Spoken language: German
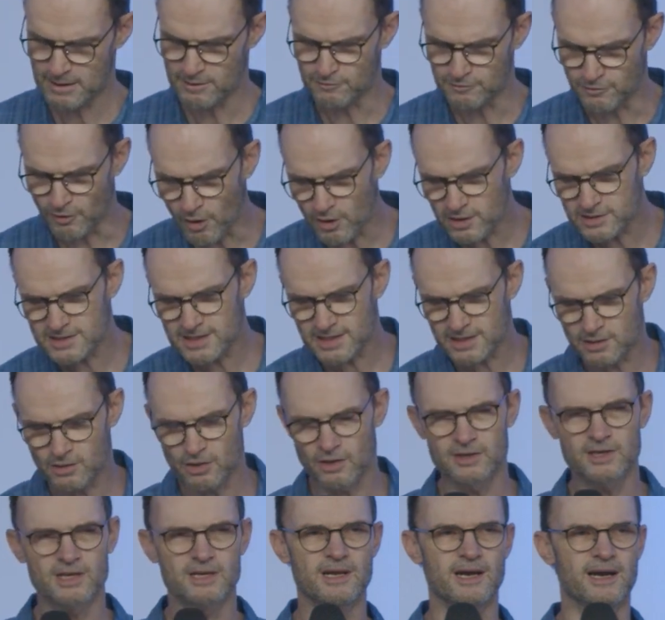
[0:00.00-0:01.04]
Worte
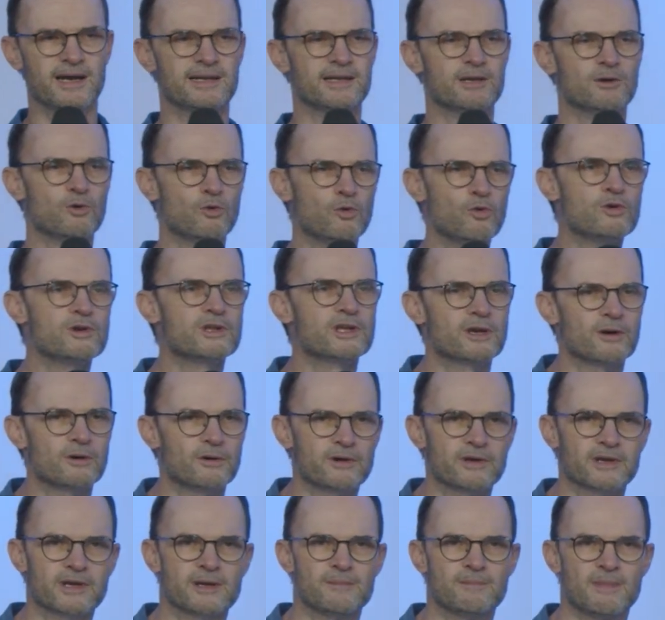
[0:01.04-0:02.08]
können eine
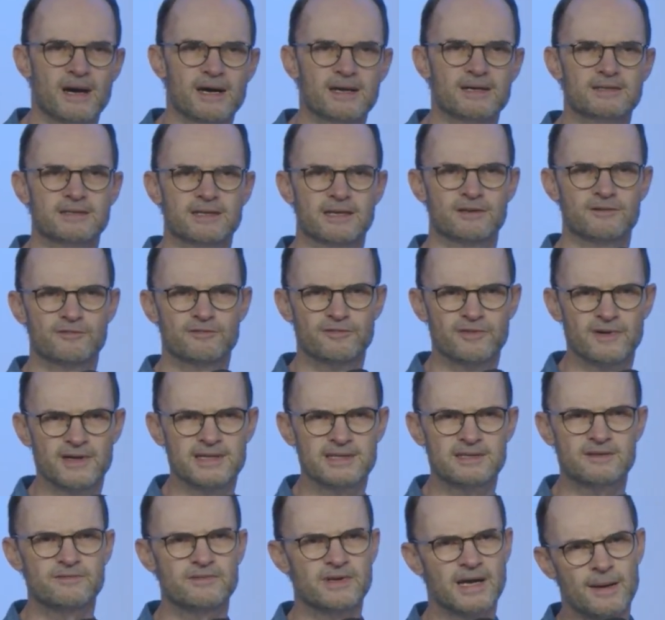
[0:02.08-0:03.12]
ungeheure Macht
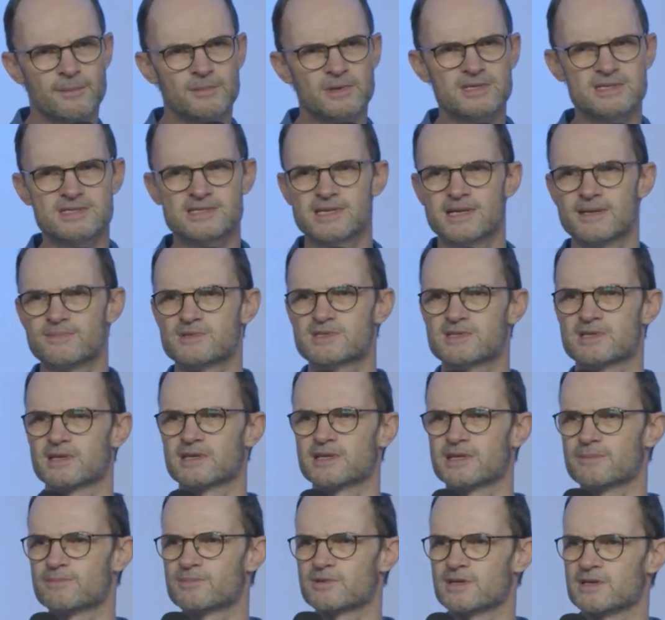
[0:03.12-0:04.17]
entfalten. Wir haben das selbst
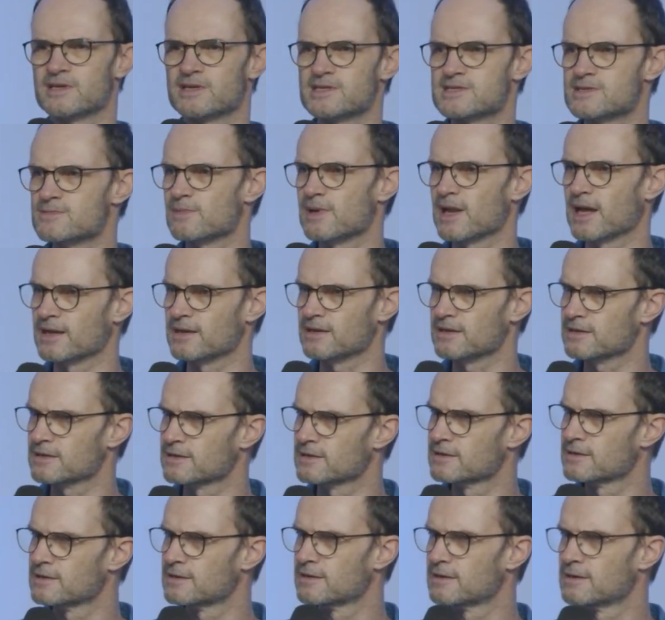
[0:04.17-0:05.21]
erlebt in diesem Land.
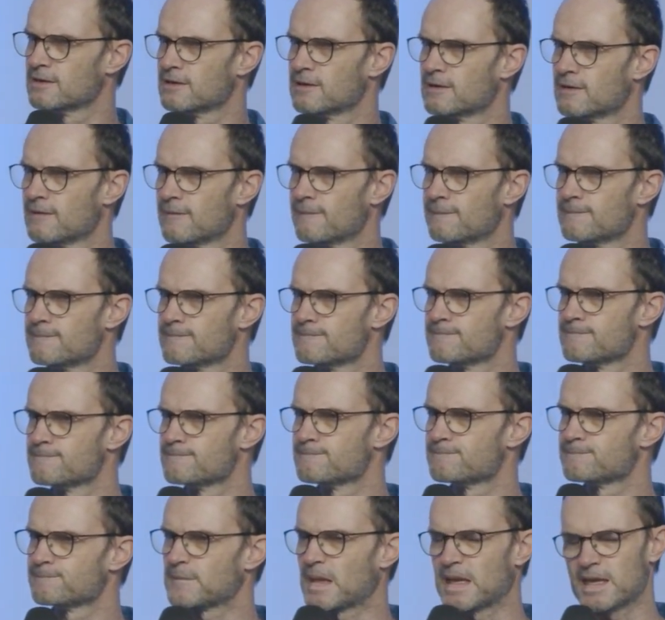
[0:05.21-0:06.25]

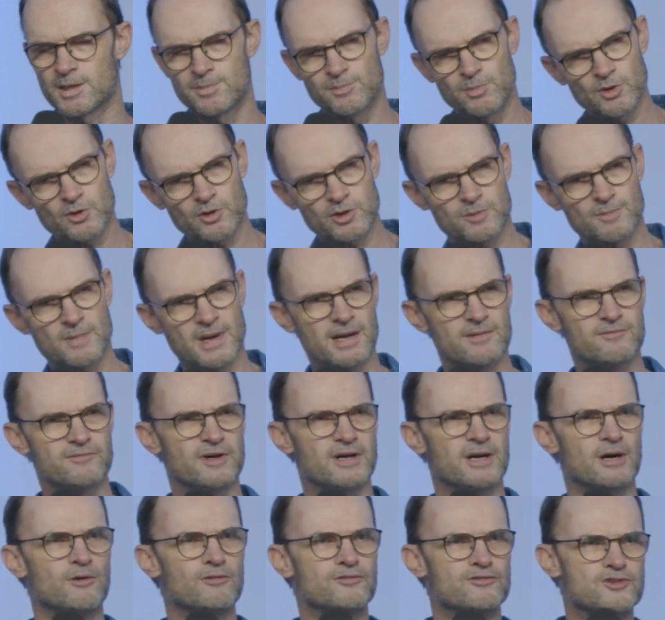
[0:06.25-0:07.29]
Ich bitte euch mal
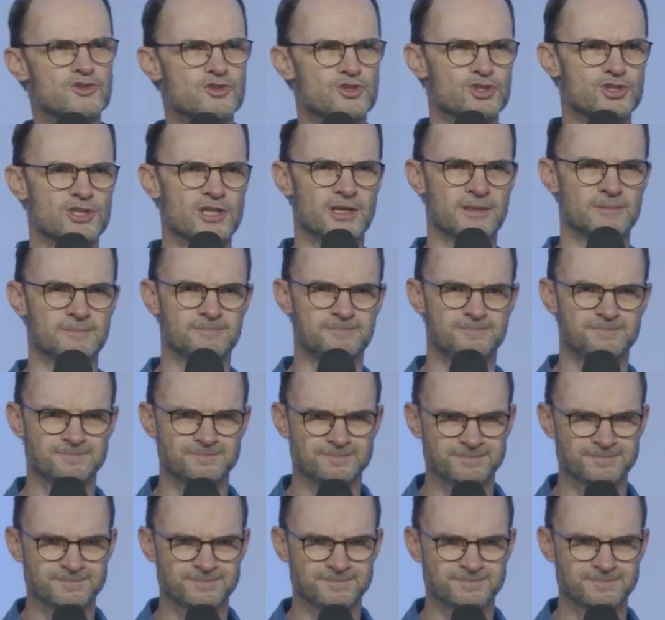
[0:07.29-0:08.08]
einfach aufzustehen.